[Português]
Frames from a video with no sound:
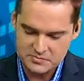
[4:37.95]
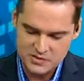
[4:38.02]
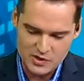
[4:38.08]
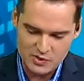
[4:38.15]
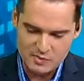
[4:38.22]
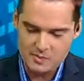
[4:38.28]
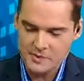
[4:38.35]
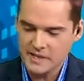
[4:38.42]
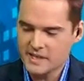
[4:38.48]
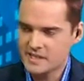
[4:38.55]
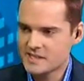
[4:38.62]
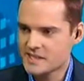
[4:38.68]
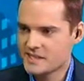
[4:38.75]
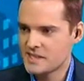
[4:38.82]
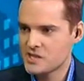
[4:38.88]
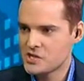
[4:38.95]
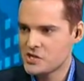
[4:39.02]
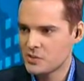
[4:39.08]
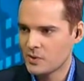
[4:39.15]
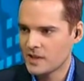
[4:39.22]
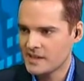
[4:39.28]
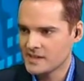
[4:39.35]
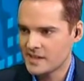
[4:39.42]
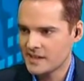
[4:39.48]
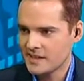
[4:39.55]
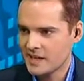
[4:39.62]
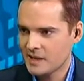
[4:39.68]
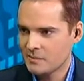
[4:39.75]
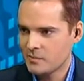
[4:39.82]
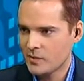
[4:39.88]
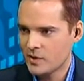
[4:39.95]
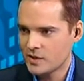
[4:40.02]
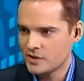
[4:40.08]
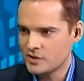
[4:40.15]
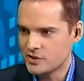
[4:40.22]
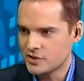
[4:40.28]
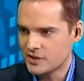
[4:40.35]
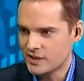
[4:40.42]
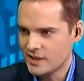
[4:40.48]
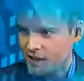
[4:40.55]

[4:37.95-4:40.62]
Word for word: de alguma maneira se sentiu lesada, ela pode